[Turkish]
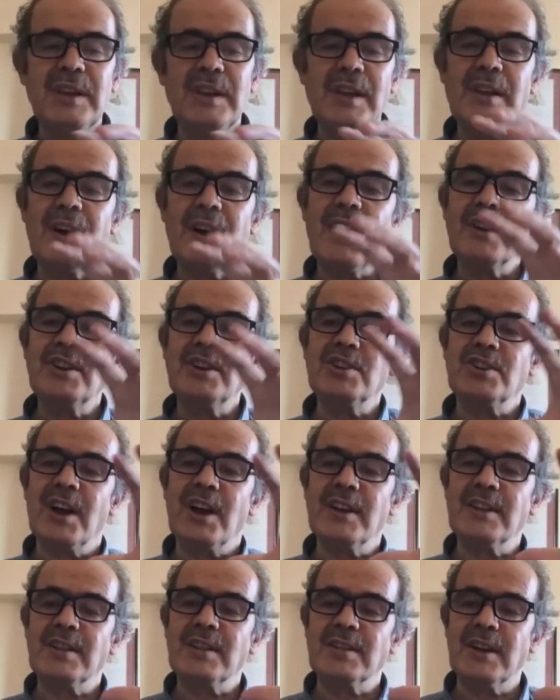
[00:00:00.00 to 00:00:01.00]
ilahi
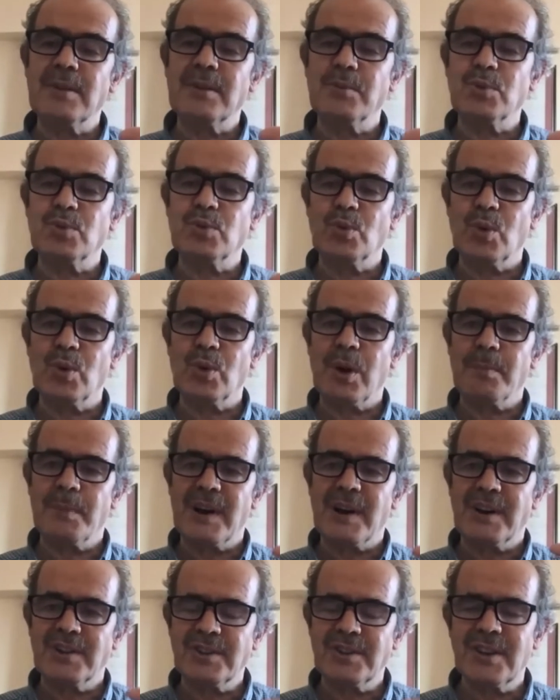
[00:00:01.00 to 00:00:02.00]
şahitler bütünü olarak
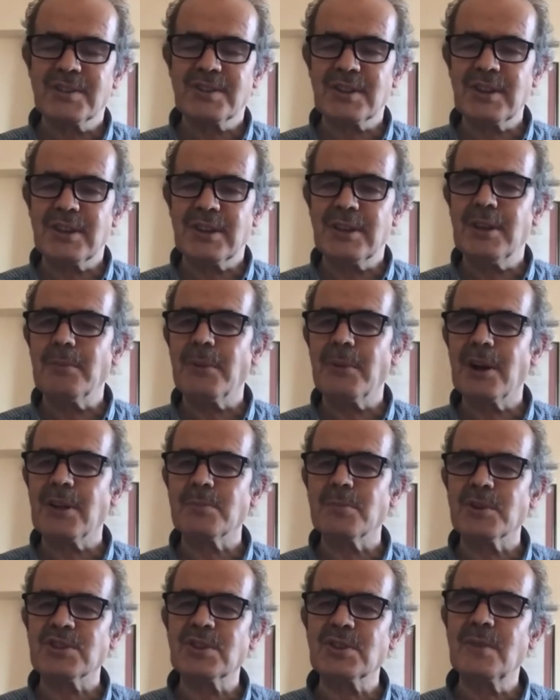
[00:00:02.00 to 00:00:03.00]
bakacağız ki
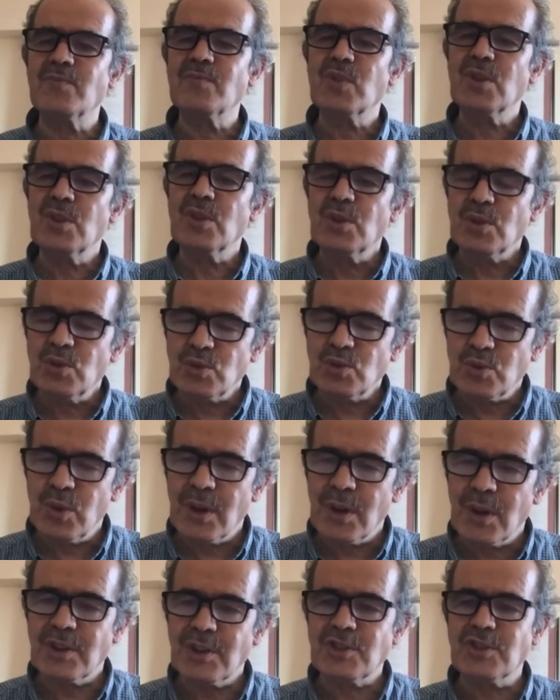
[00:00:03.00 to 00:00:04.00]
imanımızı
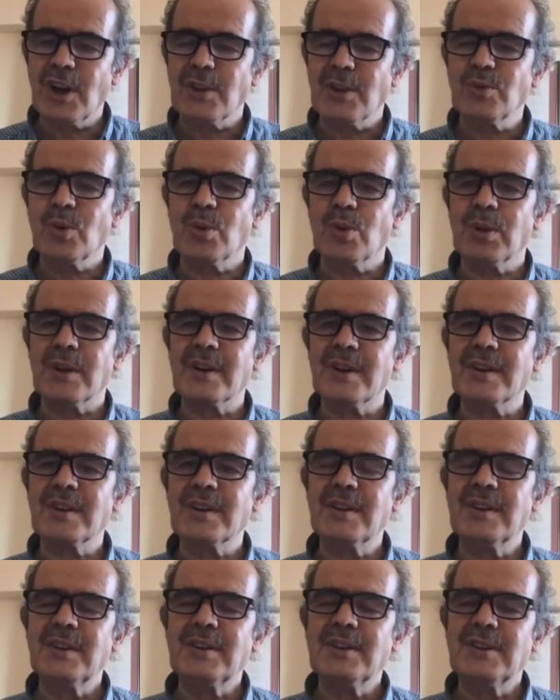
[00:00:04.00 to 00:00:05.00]
sürekli canlı olarak
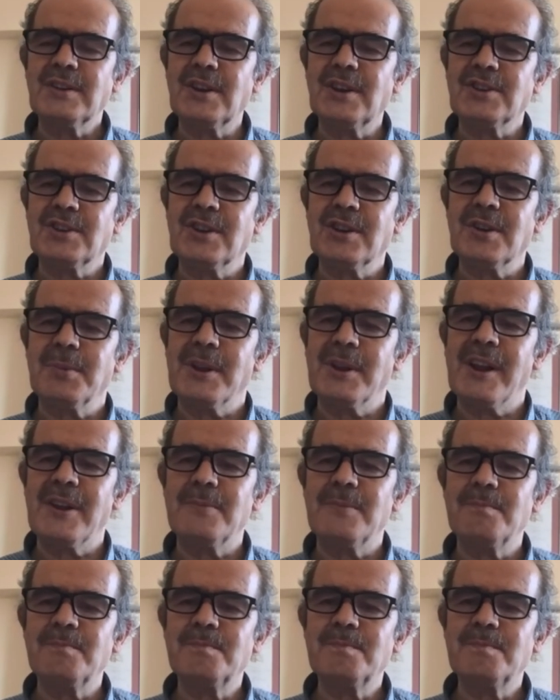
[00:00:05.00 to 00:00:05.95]
yaşayabilelim.